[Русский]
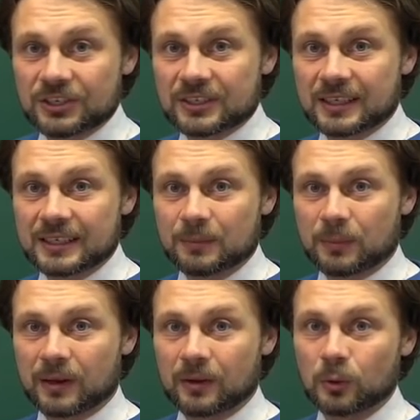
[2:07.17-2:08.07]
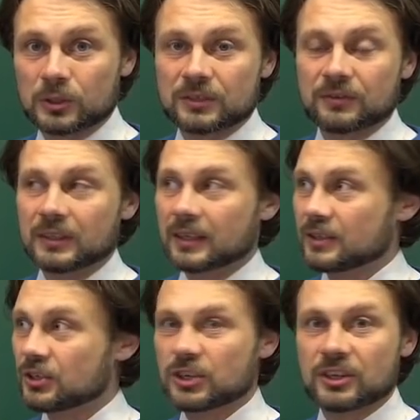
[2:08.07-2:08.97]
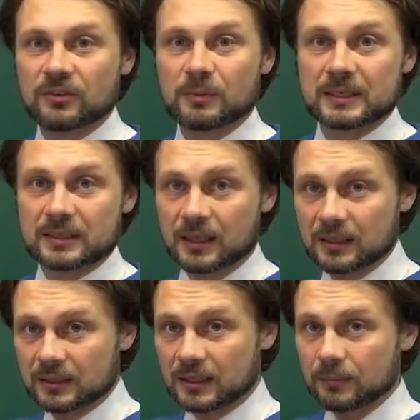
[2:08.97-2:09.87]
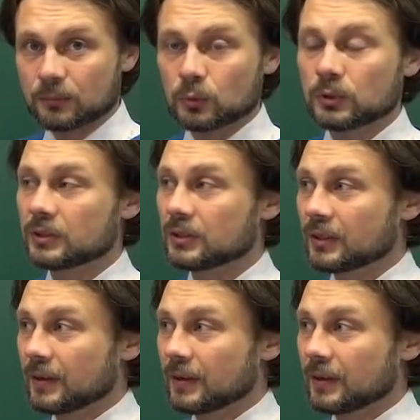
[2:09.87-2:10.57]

кстати, про родственные отношения в базе данных, там будет,